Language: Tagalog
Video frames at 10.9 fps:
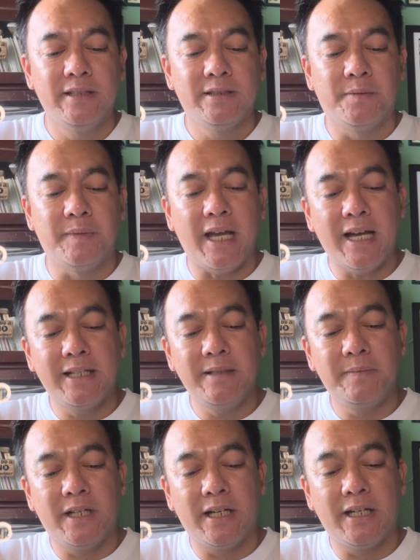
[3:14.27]
May
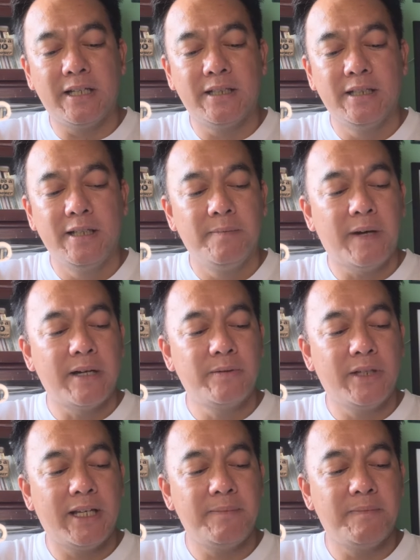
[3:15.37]
anim na
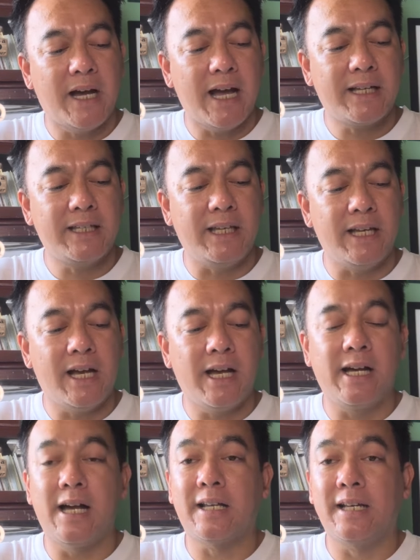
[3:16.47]
pangunahing bahagi
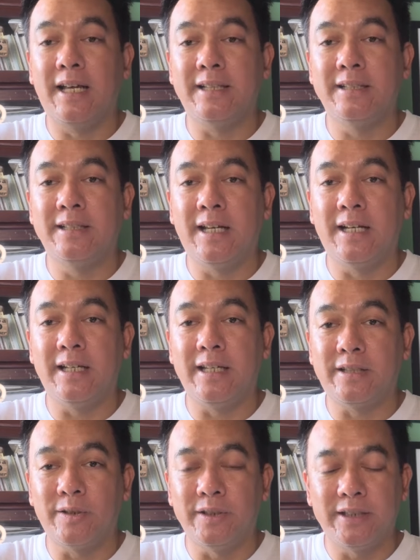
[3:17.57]
ang aklat na
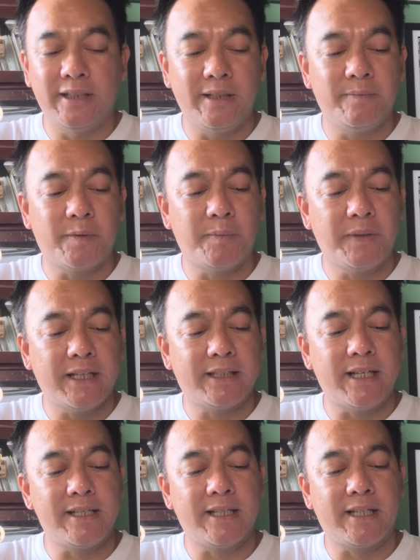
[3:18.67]
ito ni Propeta
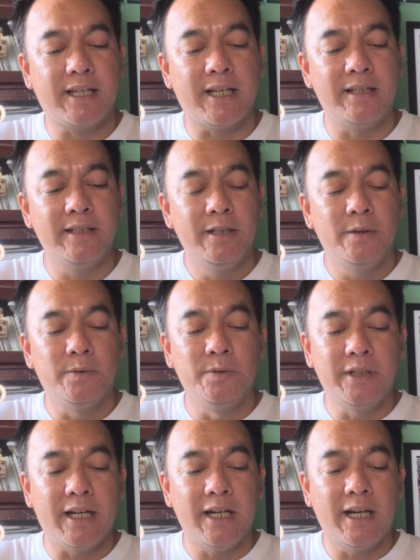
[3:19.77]
Ezekiel.
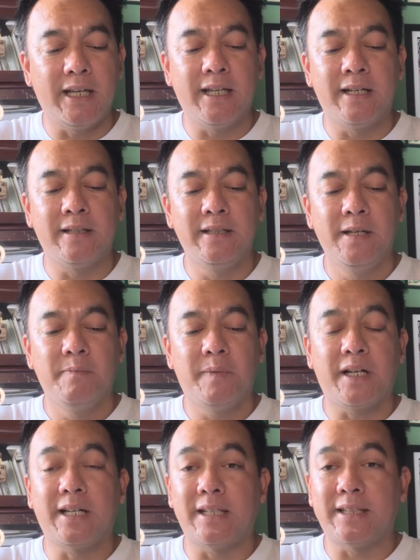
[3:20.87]
Una ay ang
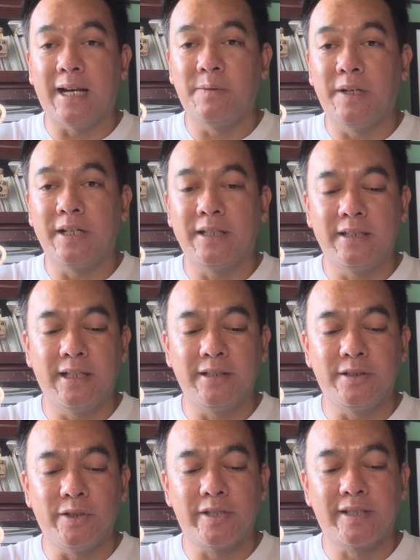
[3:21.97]
pagkatawag
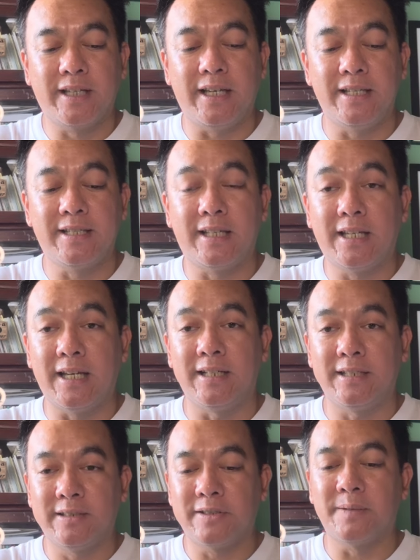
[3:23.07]
ng Diyos kay Ezekiel
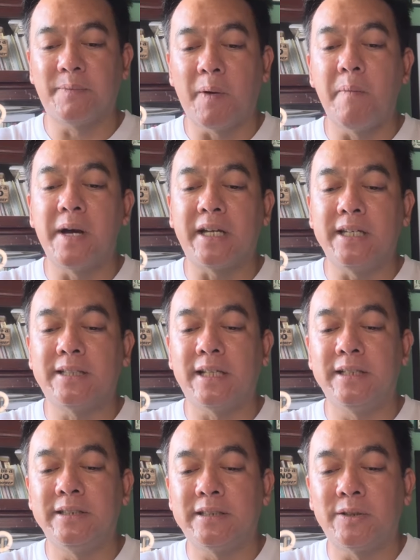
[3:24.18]
no, sa pamamagitan
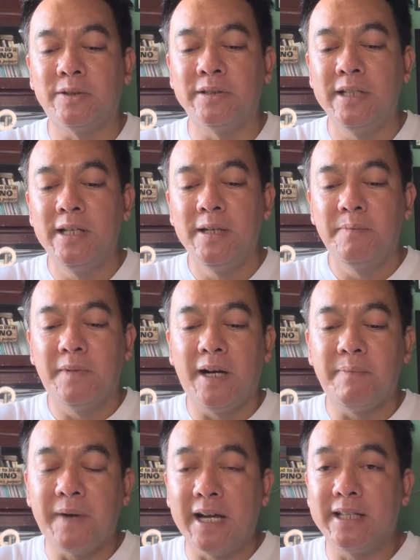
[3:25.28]
nitong
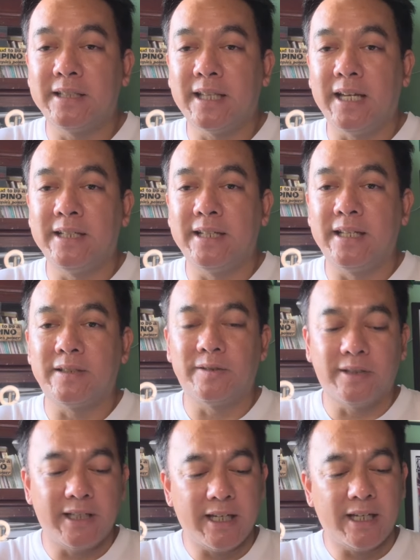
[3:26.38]
mga pangitain na ito.
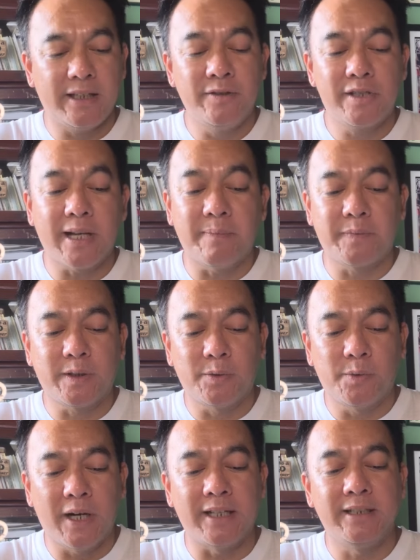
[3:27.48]
Kaya yung chapter
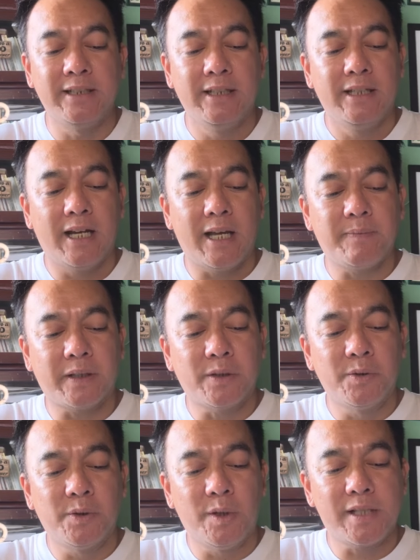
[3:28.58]
1 ay
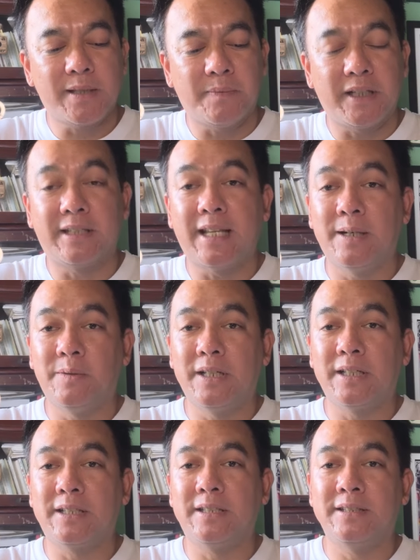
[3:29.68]
patungkol sa
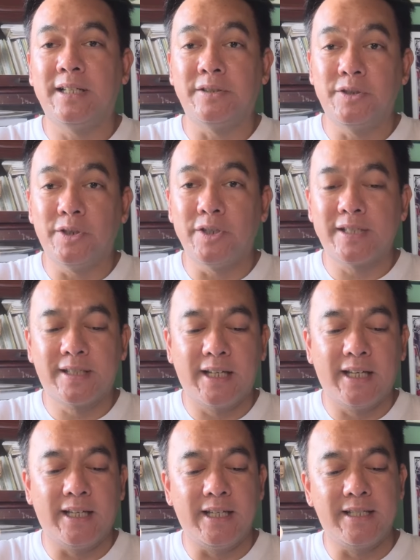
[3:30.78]
pagtawag ng Diyos
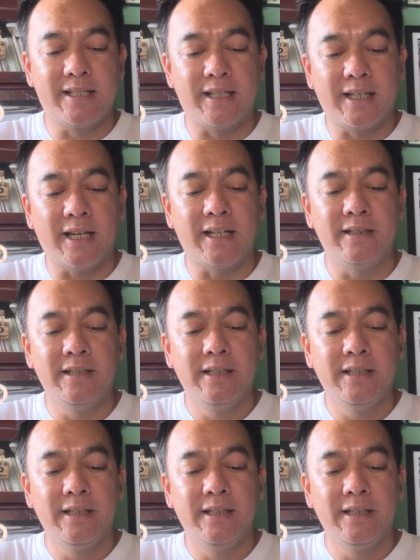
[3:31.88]
kay Ezekiel.